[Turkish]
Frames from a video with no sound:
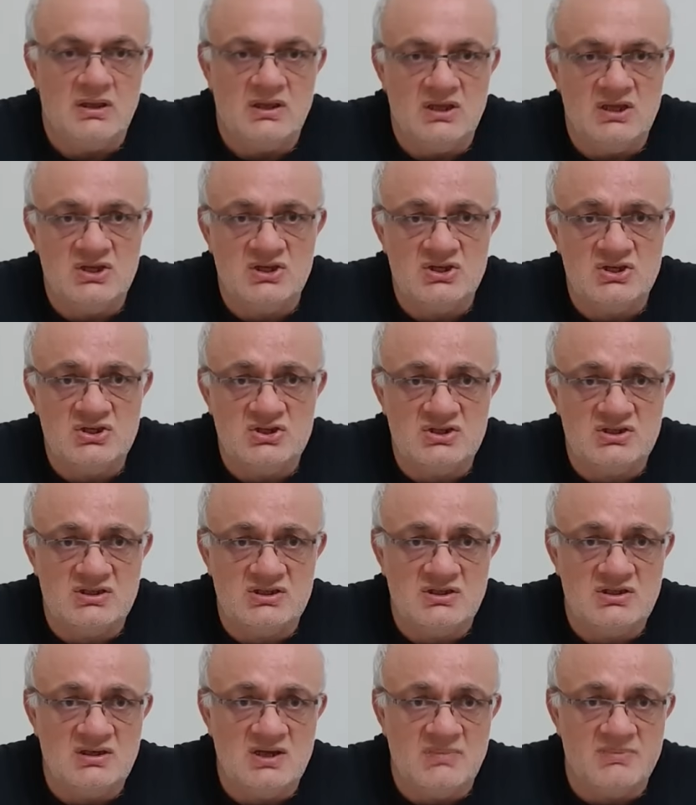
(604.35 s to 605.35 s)
İkincisi
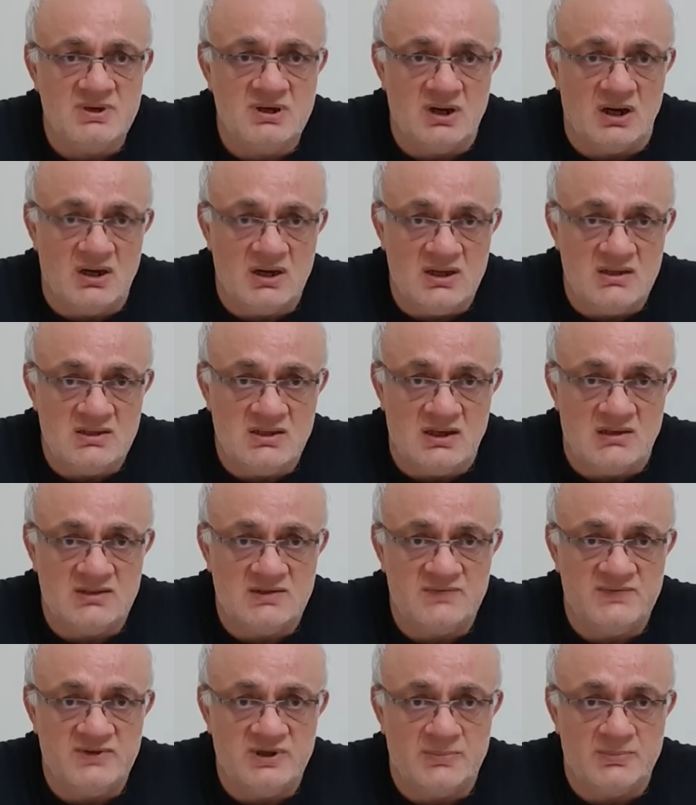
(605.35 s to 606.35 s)
yine bir ayete
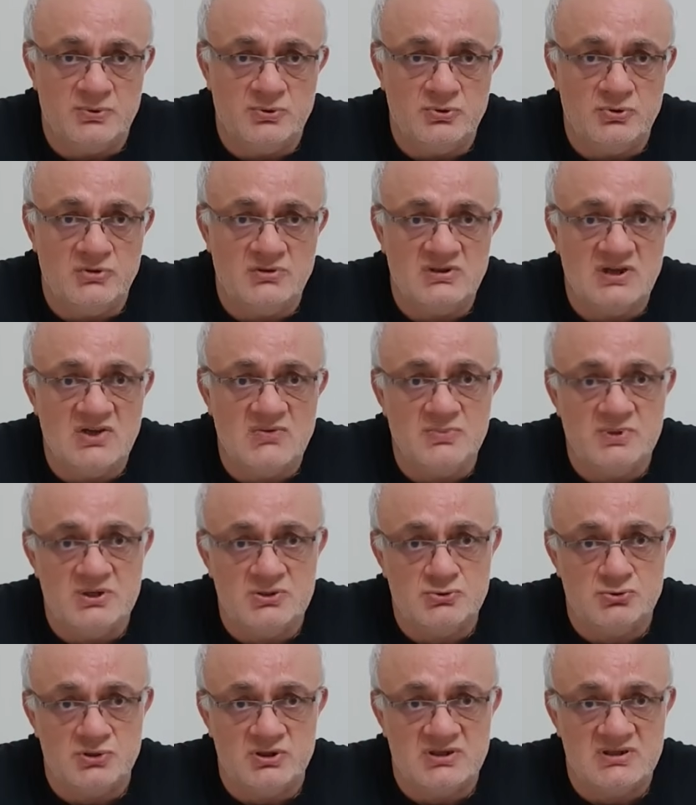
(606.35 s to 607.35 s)
atıf yapılıyor. Tevbe
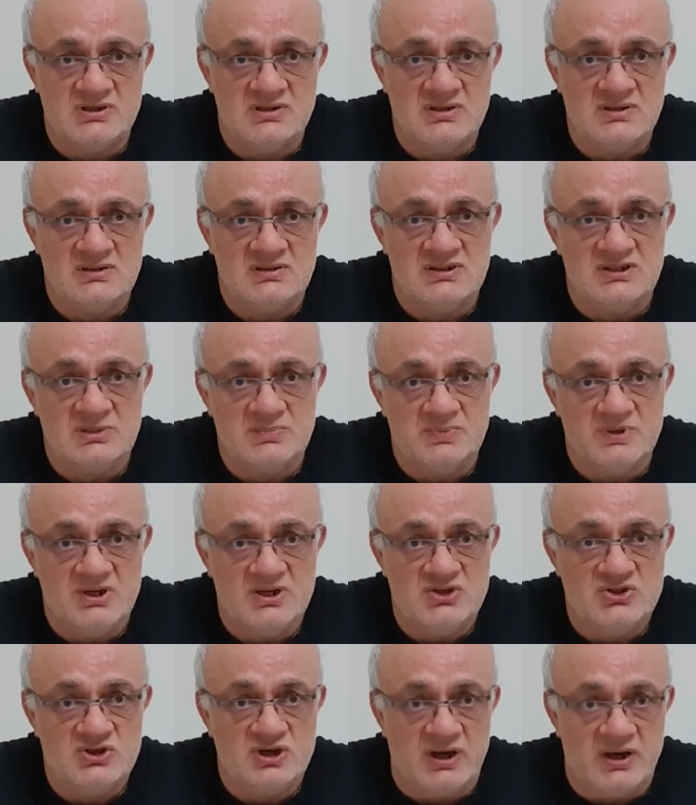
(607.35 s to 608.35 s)
suresinin
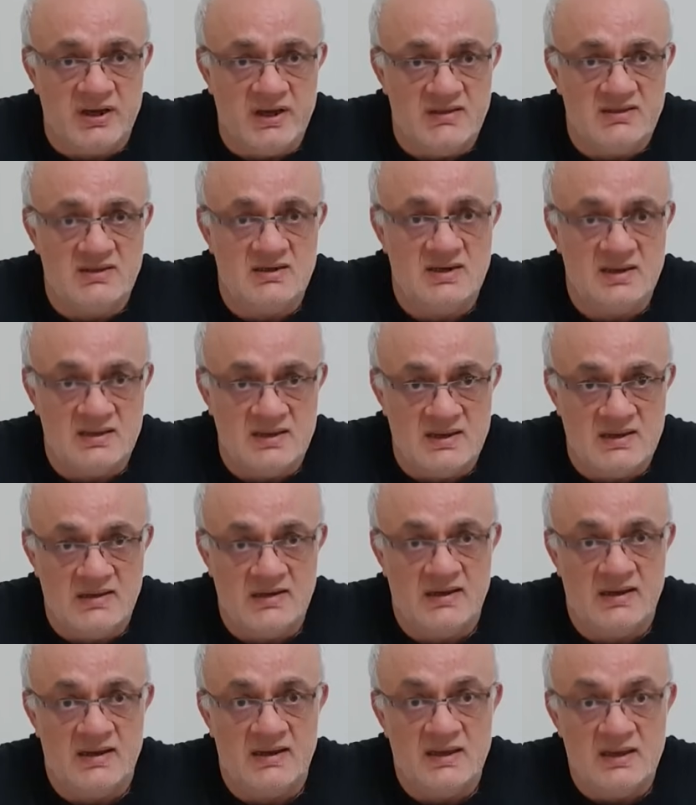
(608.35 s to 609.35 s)
41. ayeti
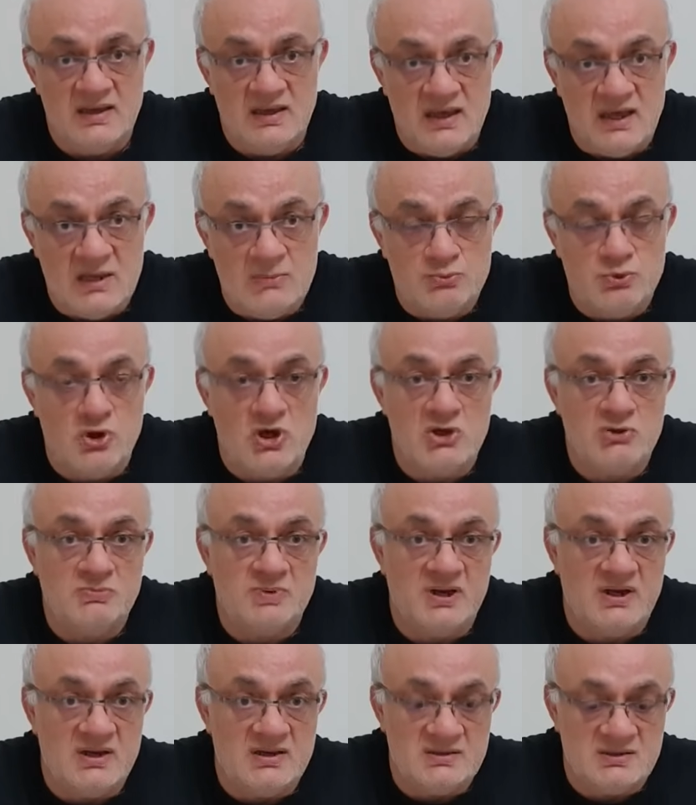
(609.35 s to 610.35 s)
nedeniyle Ebu Eyüp
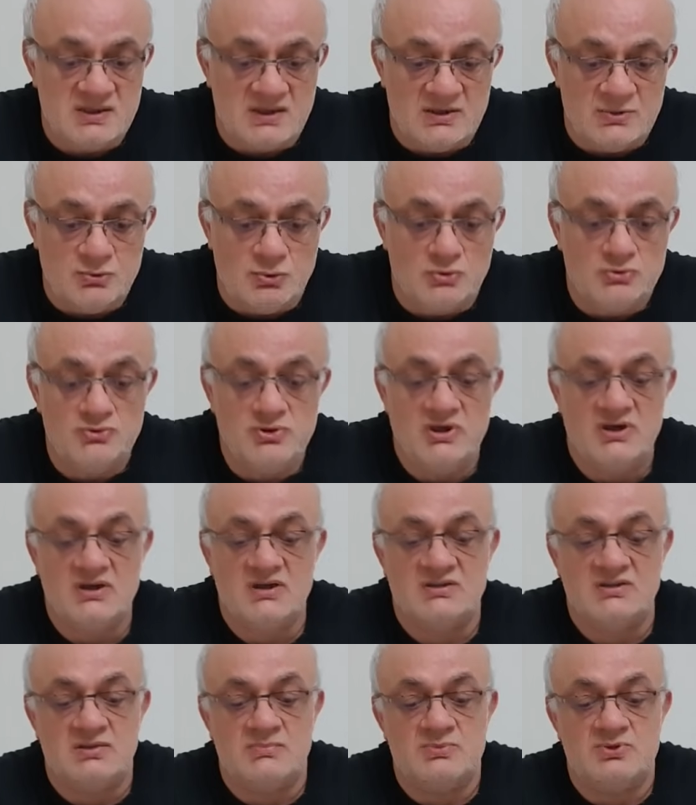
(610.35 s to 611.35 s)
el Ensari orduya
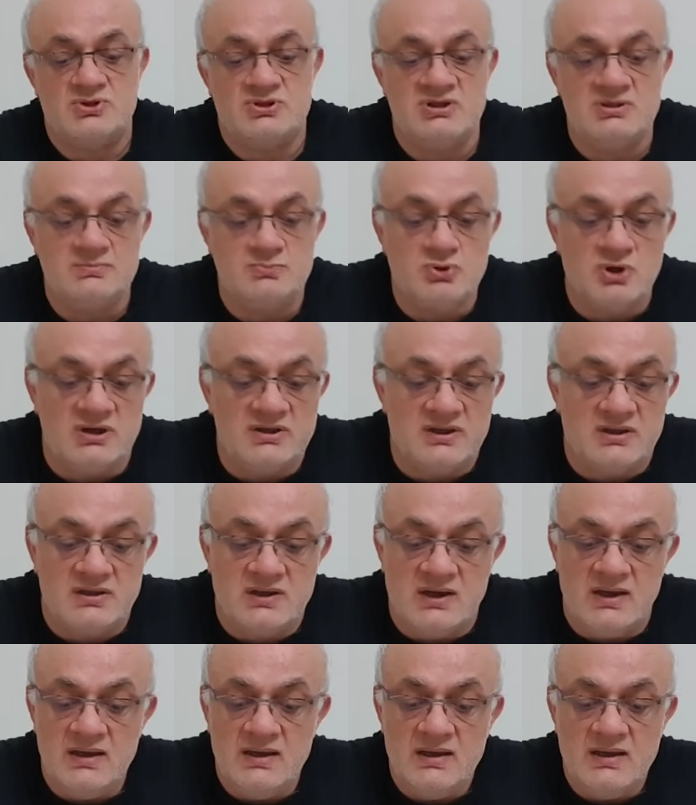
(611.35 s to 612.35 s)
katılmıştır. Burada
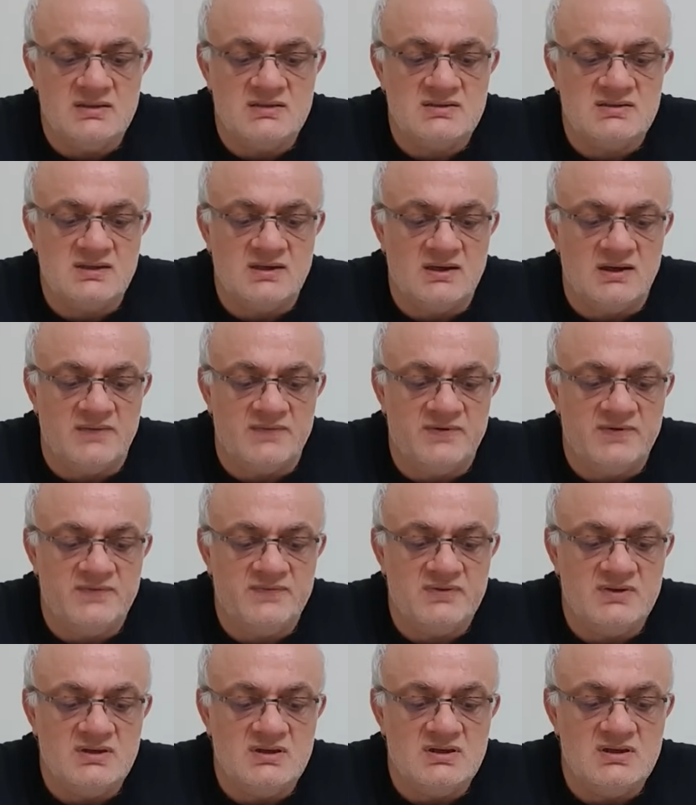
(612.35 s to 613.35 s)
da ister
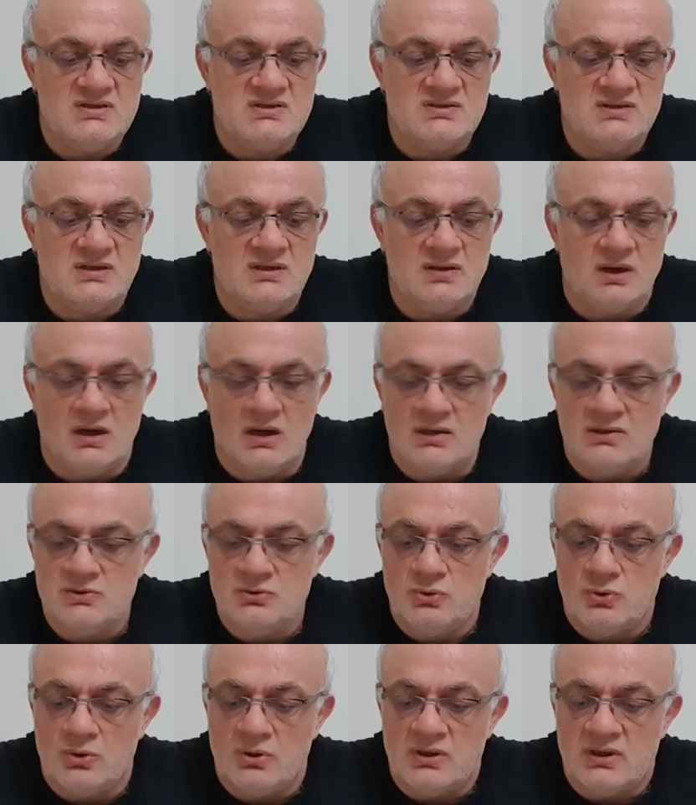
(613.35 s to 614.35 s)
hafif ister ağır
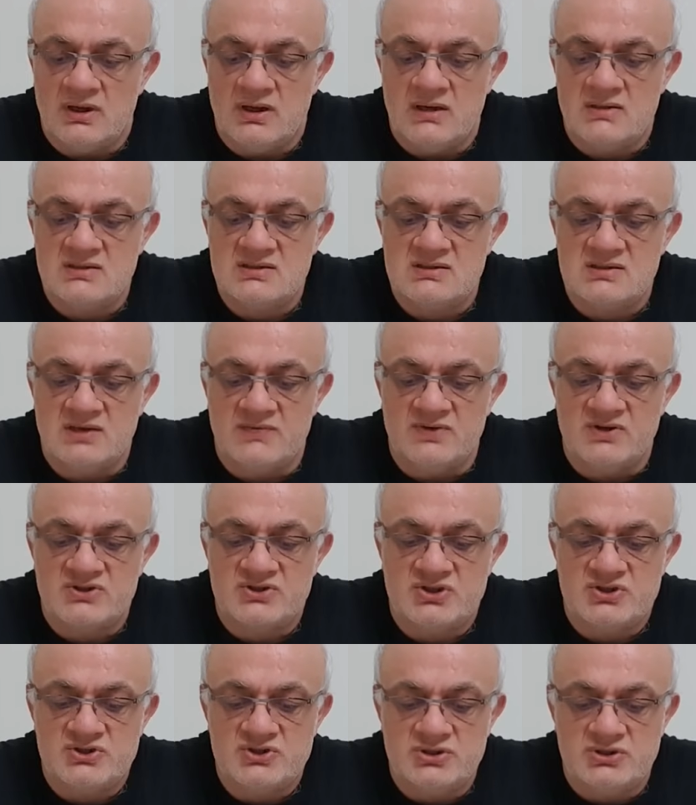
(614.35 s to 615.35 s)
olarak
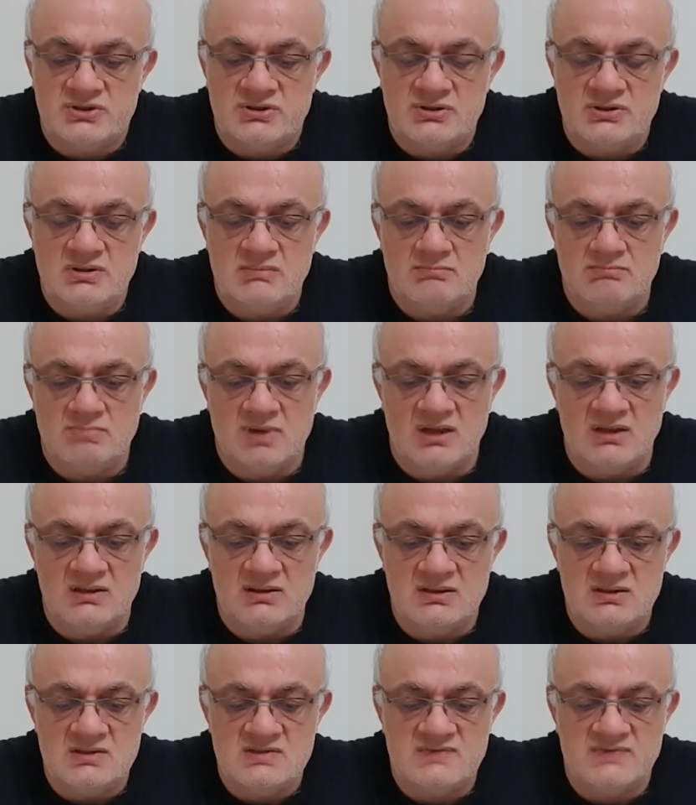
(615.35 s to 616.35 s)
savaşa çıkın,
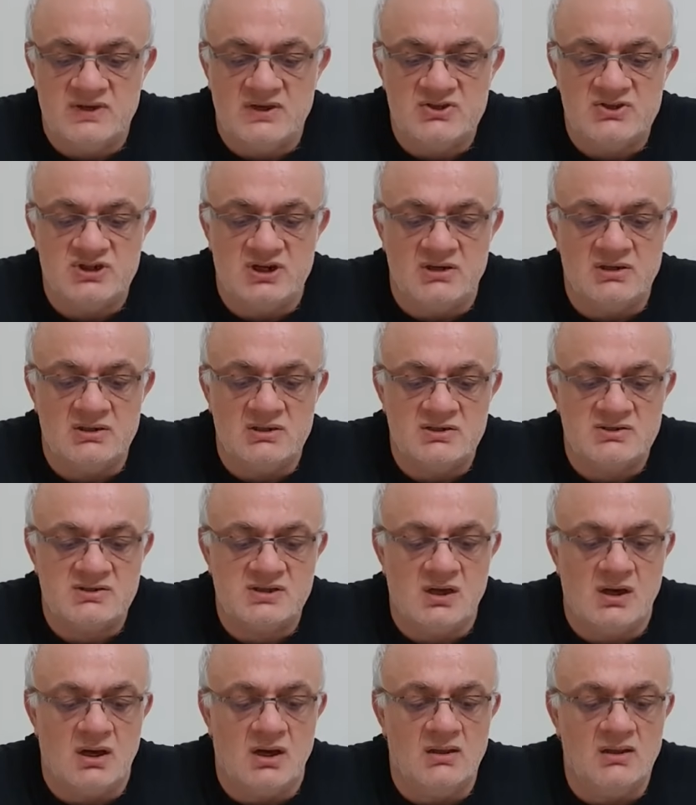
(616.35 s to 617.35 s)
malınız ve
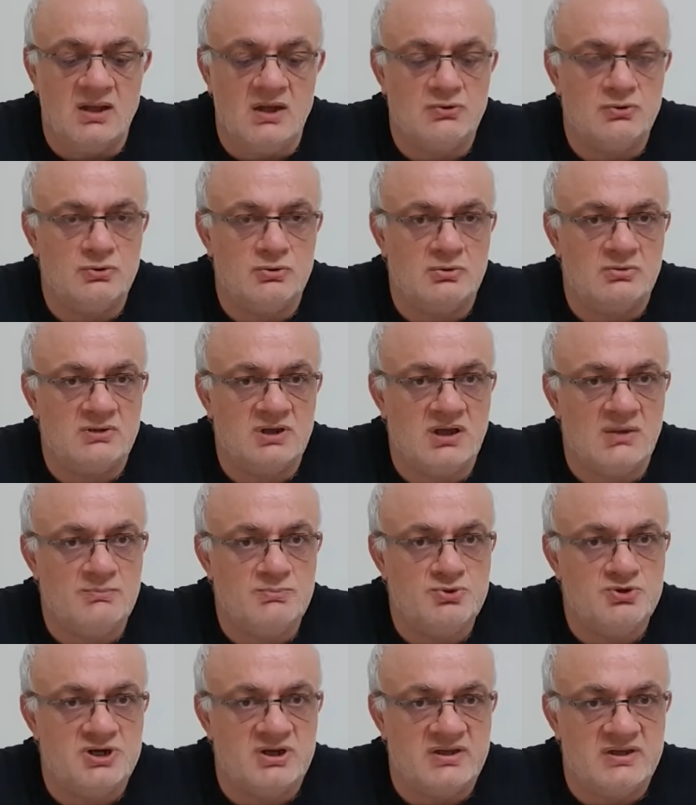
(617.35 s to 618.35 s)
canınızla Allah yolunda
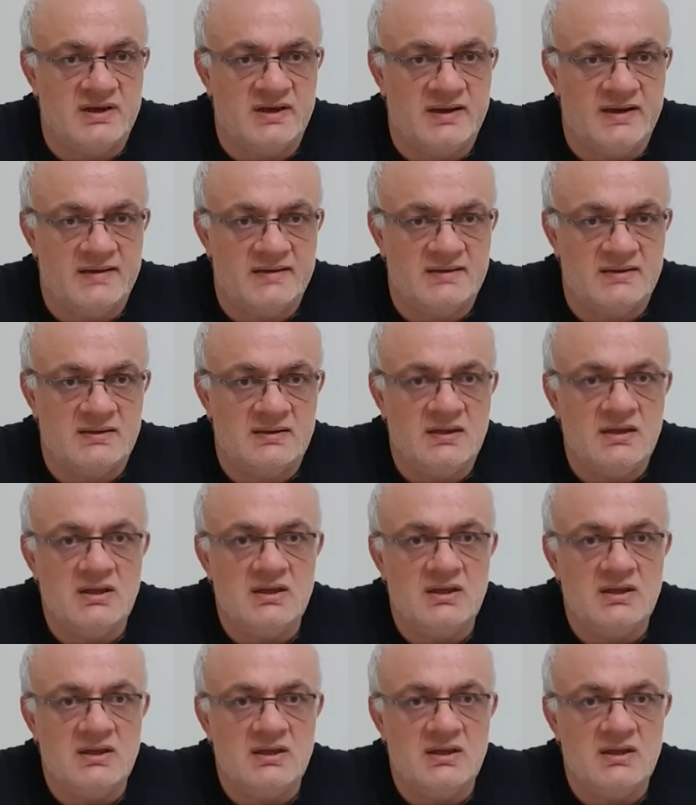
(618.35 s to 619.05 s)
mücadele edin.